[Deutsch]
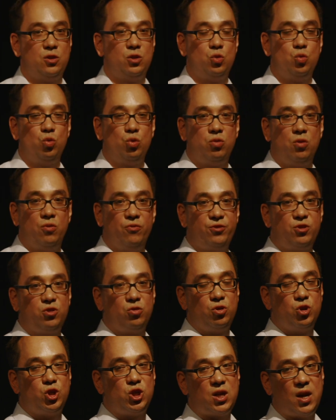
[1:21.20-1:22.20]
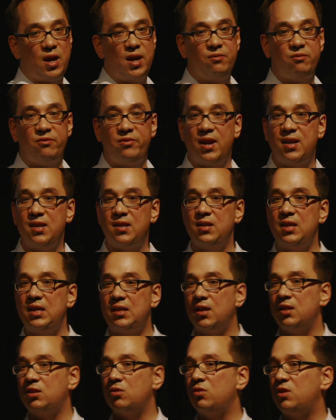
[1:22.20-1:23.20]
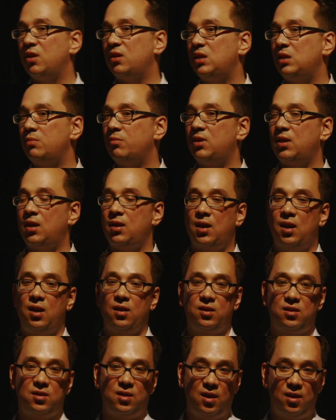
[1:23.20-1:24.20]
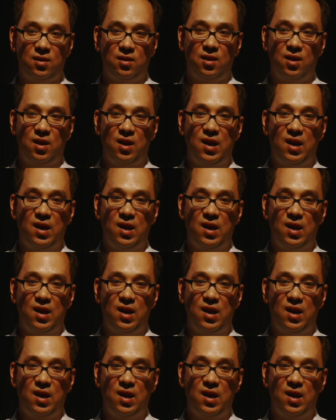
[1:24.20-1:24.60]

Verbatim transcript: Zukunft zu gestalten. Wir werden nicht als Unternehmen in der Lage sein,